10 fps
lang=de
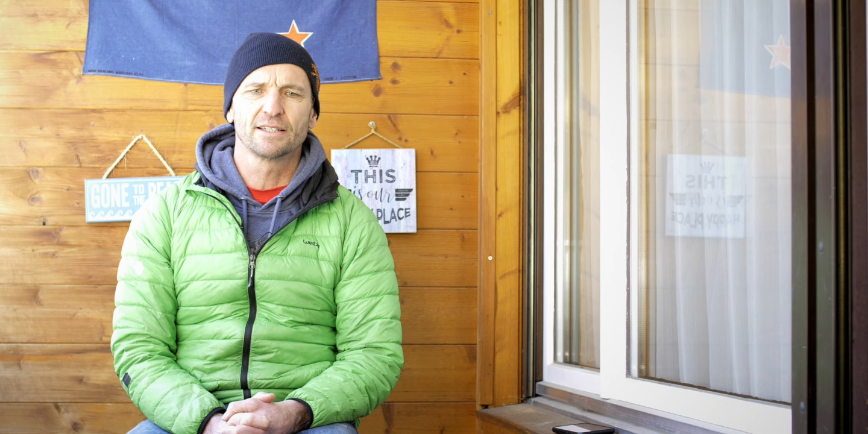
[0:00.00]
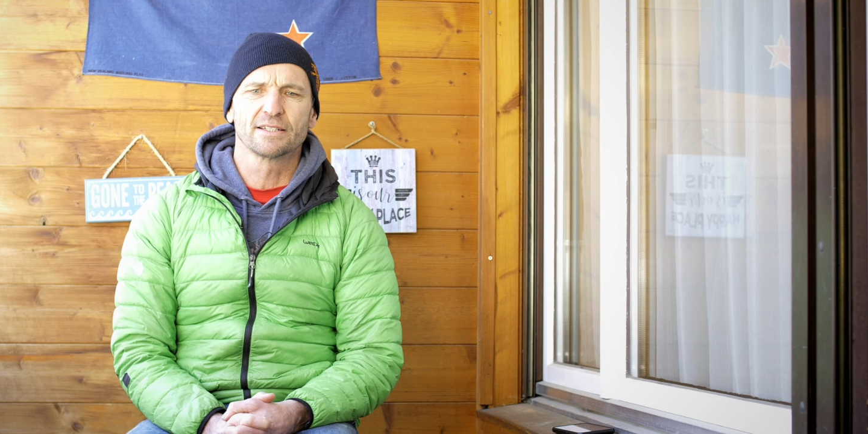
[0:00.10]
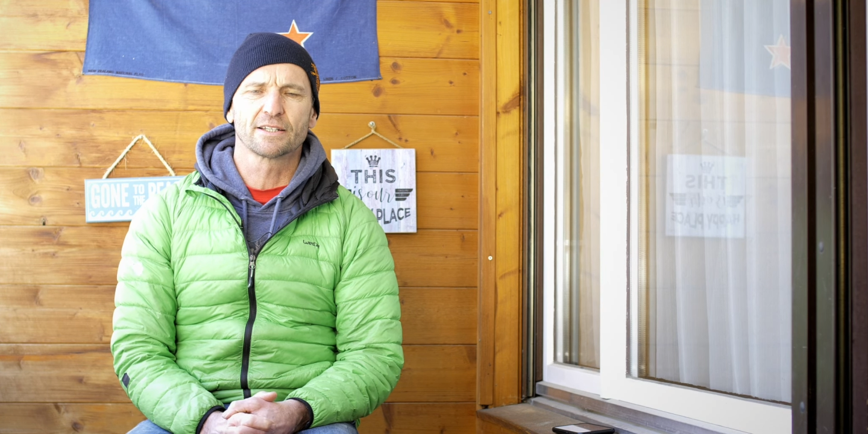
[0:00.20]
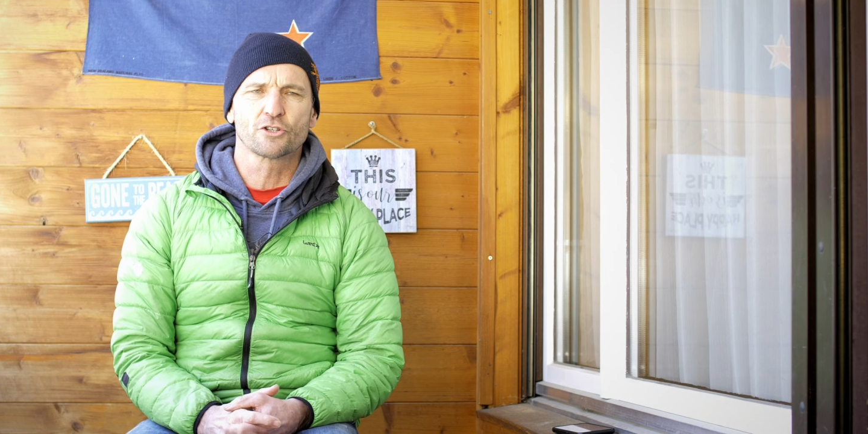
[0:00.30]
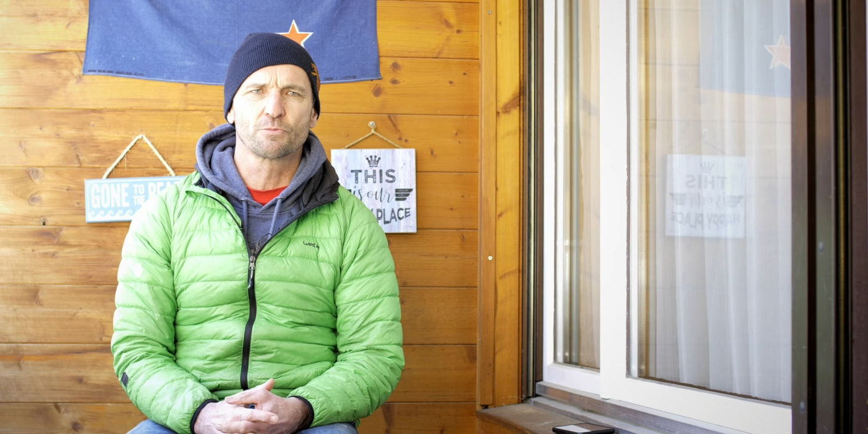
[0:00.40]

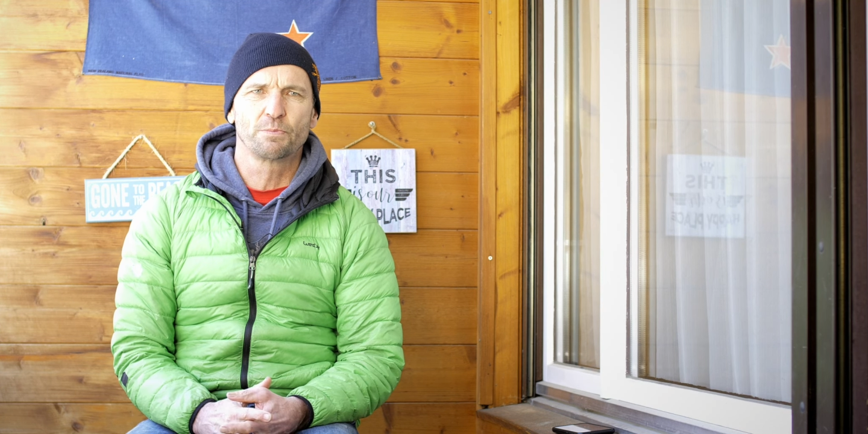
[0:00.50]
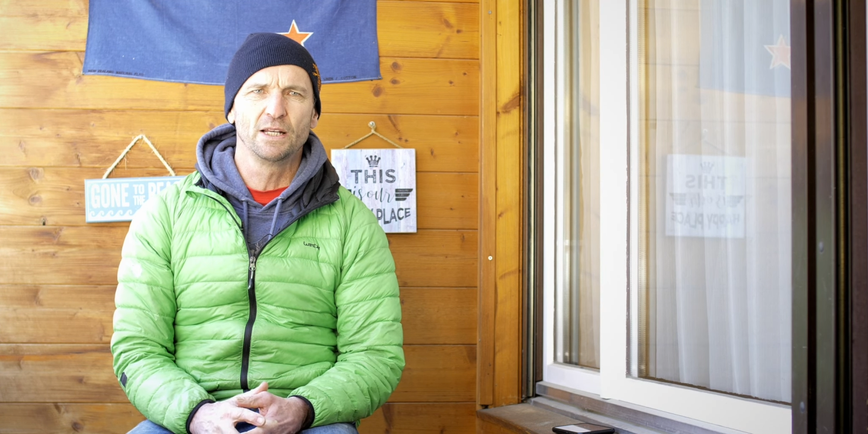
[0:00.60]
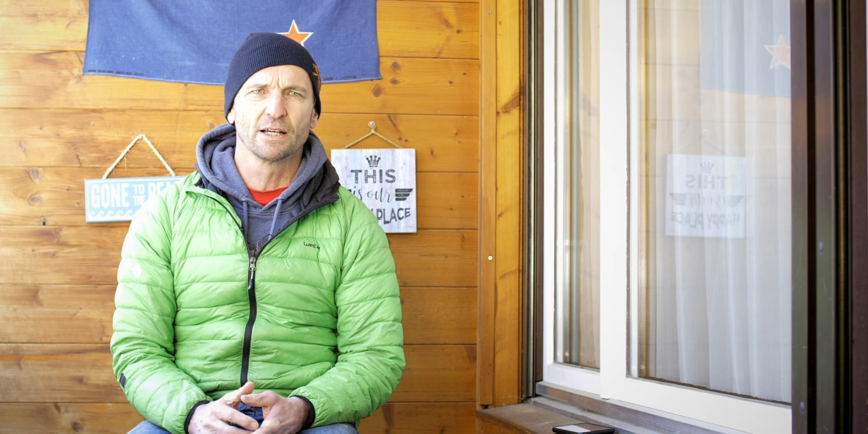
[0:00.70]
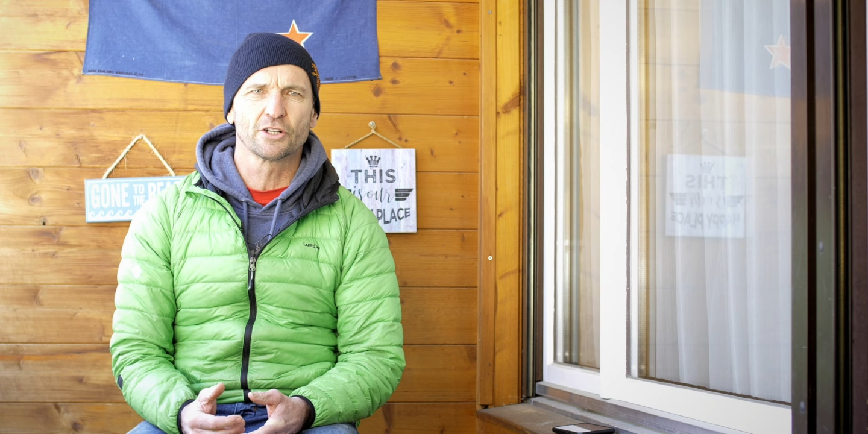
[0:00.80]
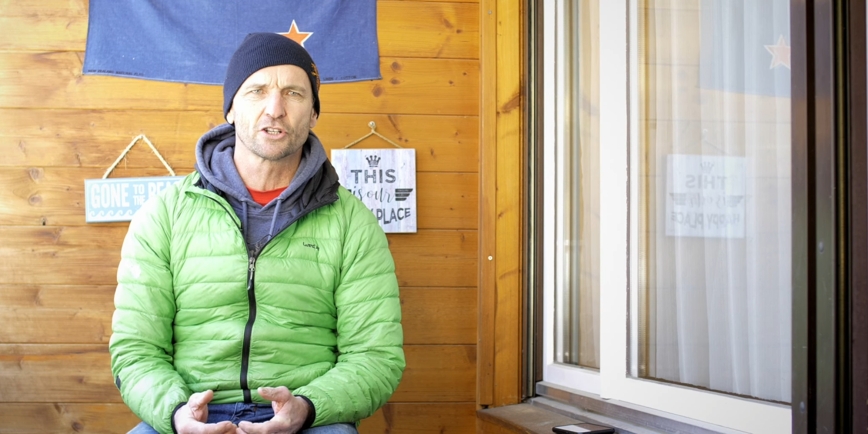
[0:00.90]
ist das
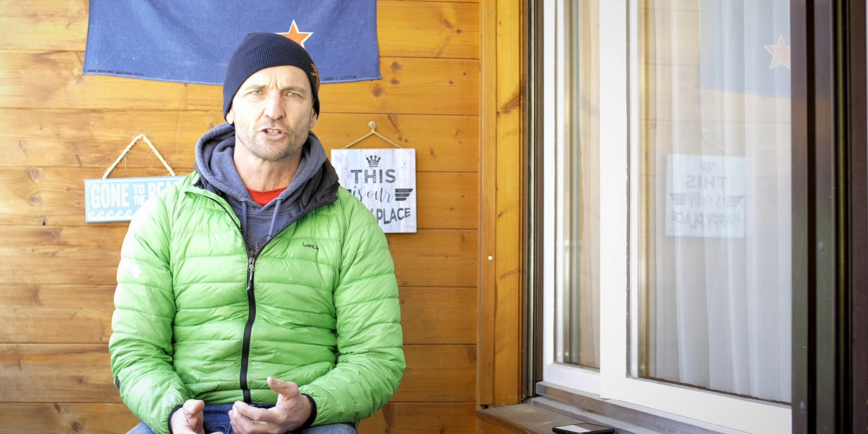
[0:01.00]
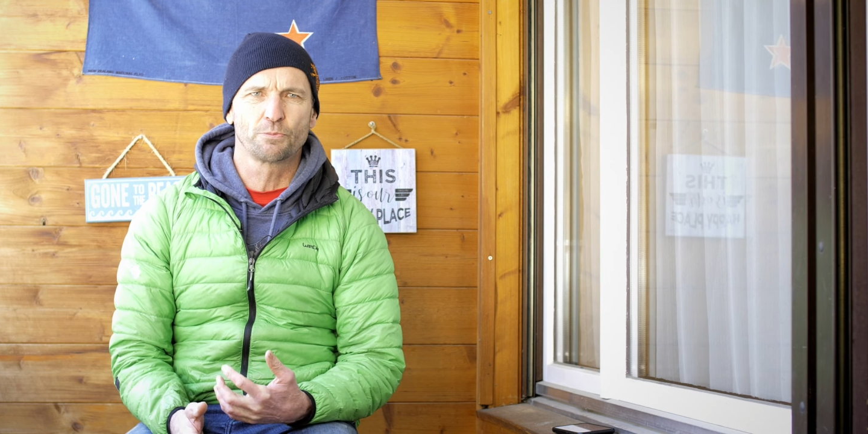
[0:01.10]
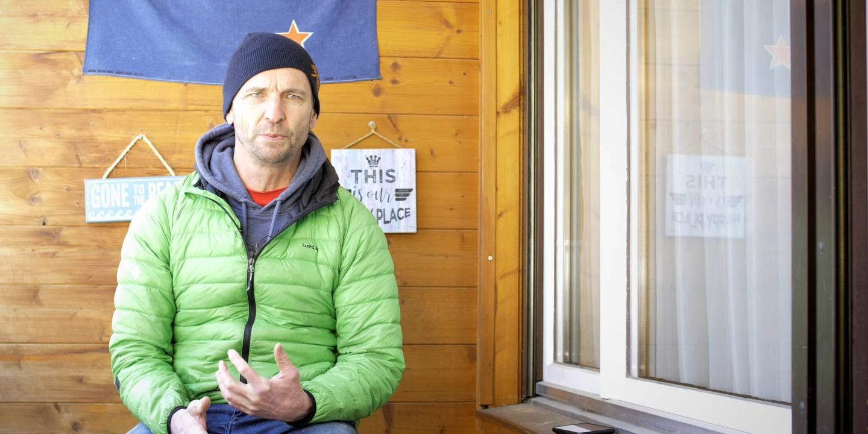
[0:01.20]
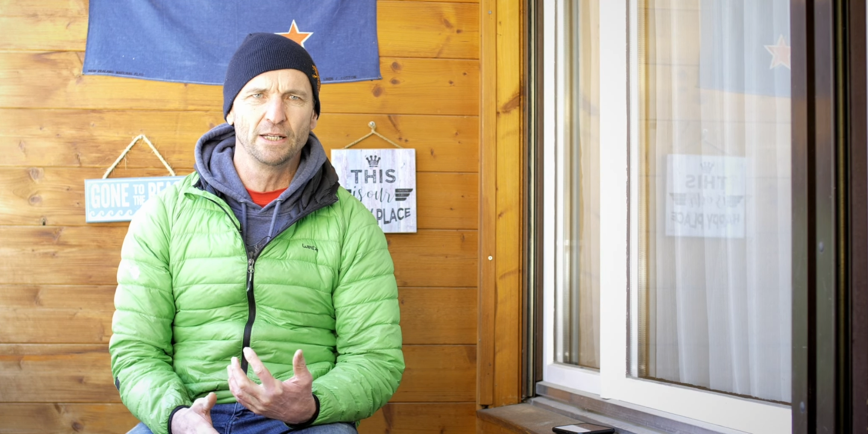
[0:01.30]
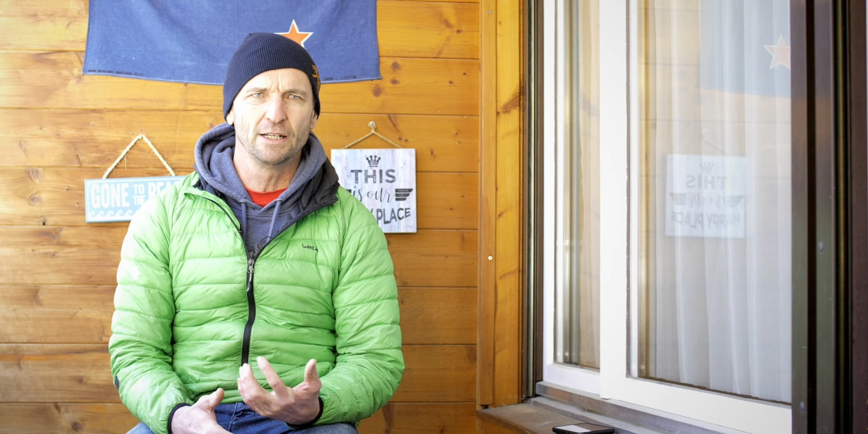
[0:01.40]
spielerische
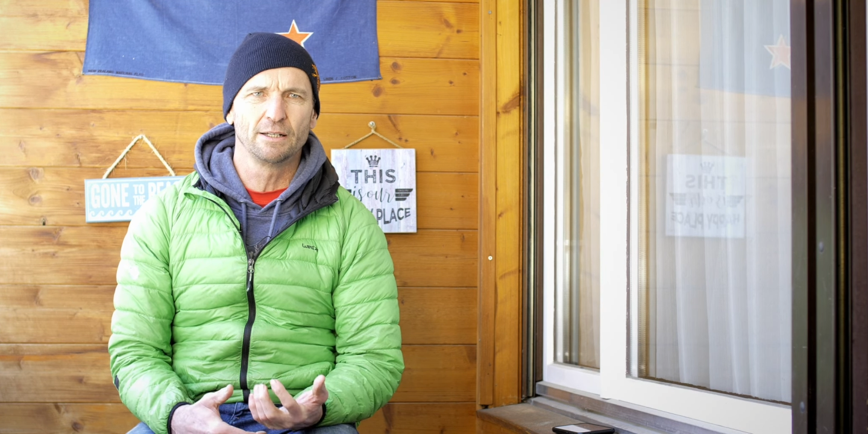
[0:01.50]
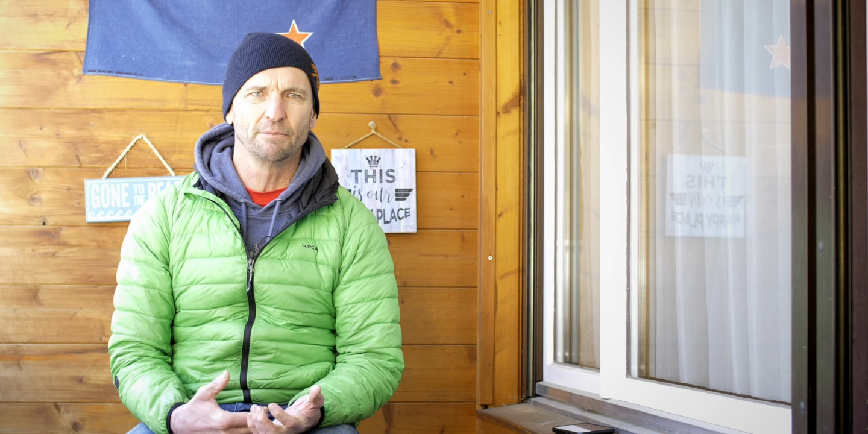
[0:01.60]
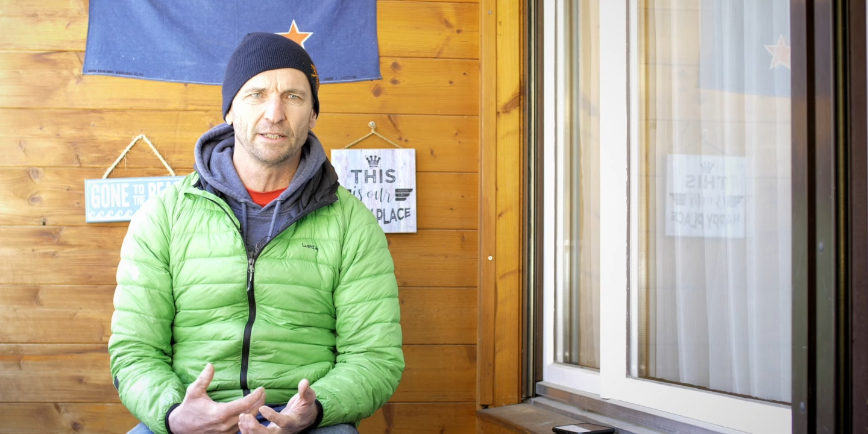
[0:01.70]
Spielen